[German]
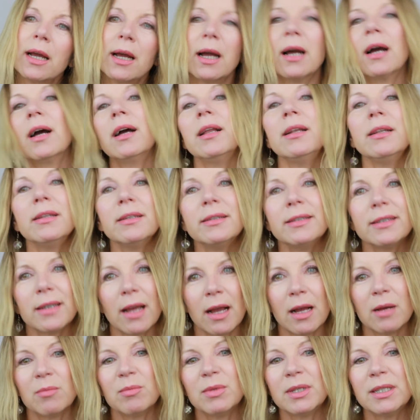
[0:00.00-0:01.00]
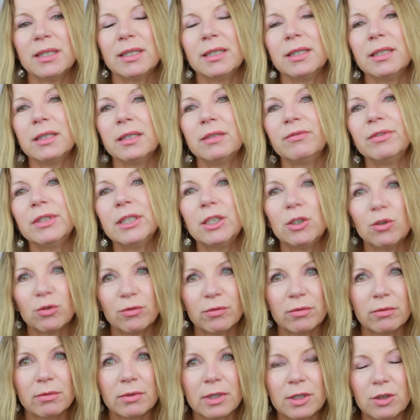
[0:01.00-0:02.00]
Alle Damen, die
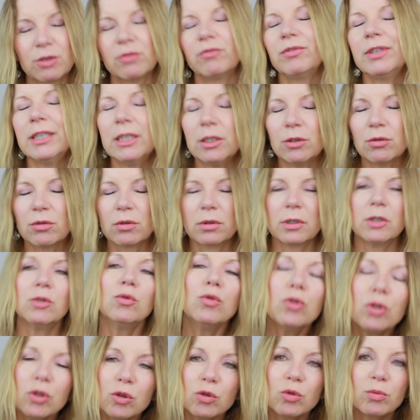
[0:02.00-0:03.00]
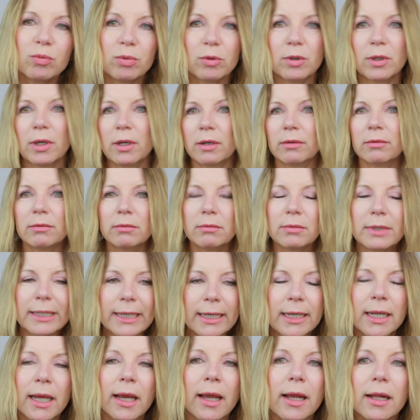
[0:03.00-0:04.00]
Video, also Videos YouTube oder
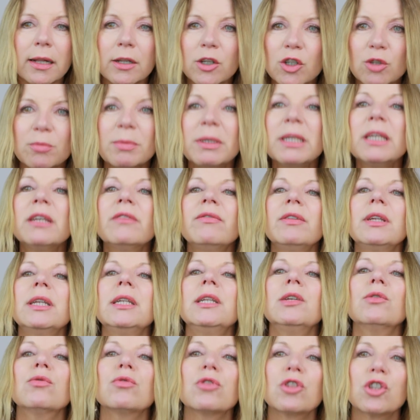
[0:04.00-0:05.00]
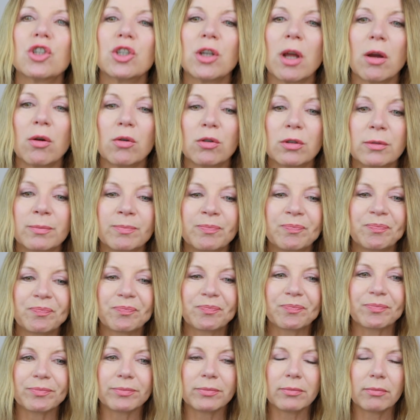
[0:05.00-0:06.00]
generell Schminkvideos schauen,
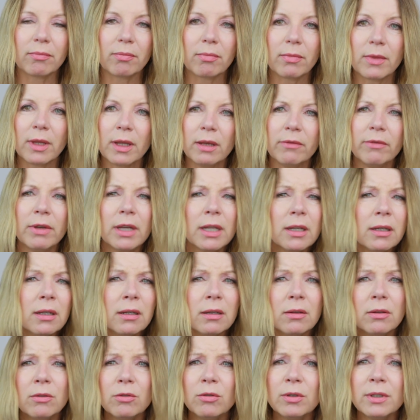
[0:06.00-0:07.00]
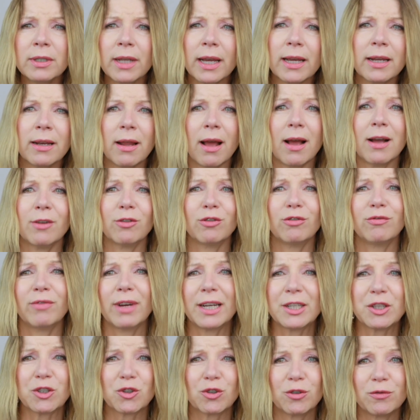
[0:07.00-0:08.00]
werden in irgendeiner Art und
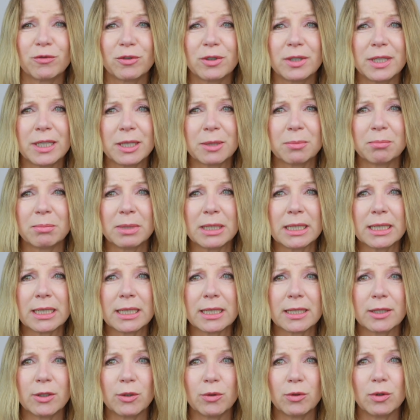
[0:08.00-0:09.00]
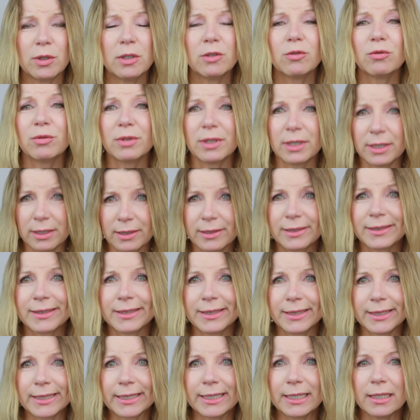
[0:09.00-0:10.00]
Weise schon von diesem Pinsel gehört oder es
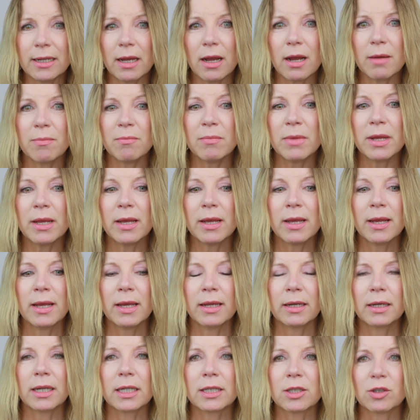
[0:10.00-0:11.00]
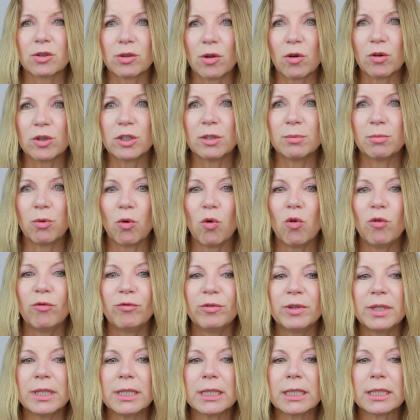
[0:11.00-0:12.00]
gesehen haben, dass es auch die
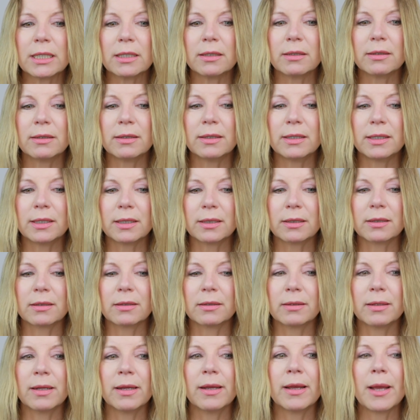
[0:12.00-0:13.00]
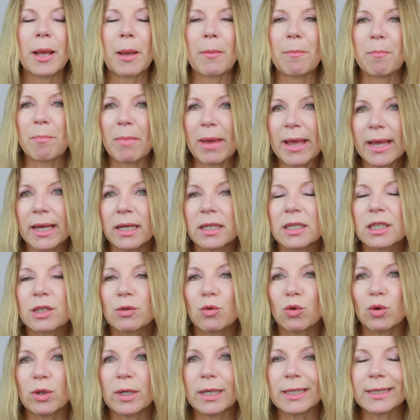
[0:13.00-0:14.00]
Profis äh, diesen MAC
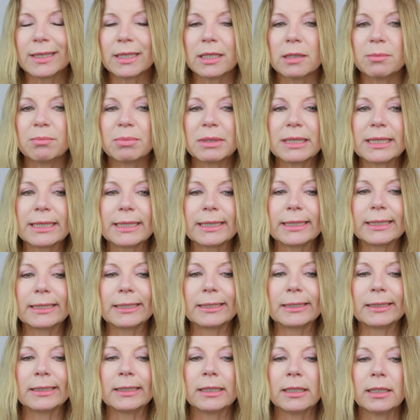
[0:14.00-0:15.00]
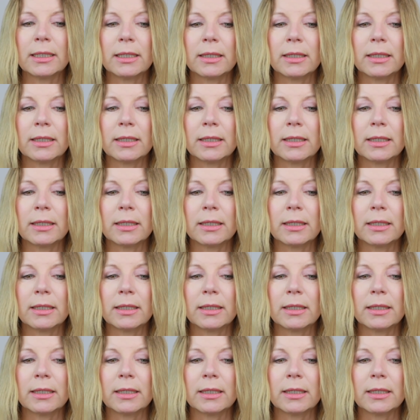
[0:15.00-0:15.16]
217